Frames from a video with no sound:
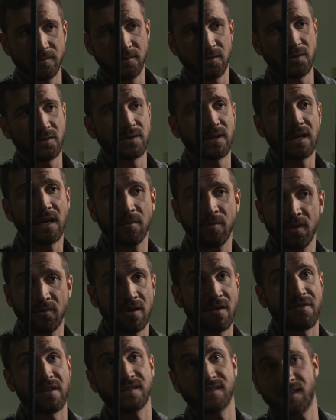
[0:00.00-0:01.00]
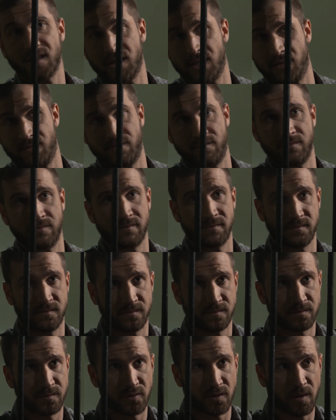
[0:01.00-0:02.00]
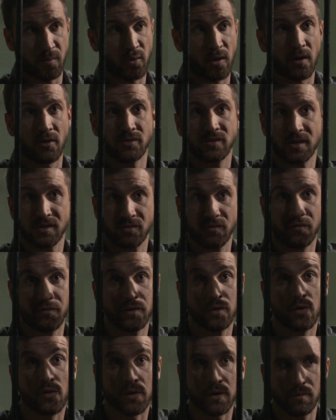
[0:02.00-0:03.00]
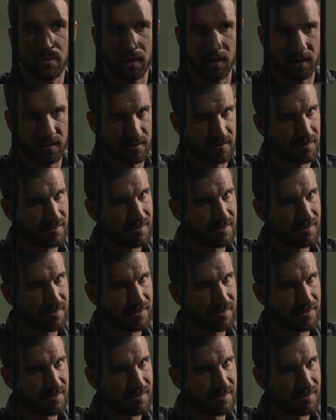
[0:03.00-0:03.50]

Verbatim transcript: Bueno, tráigame una frazada, porque por la noche hace un frío horrible.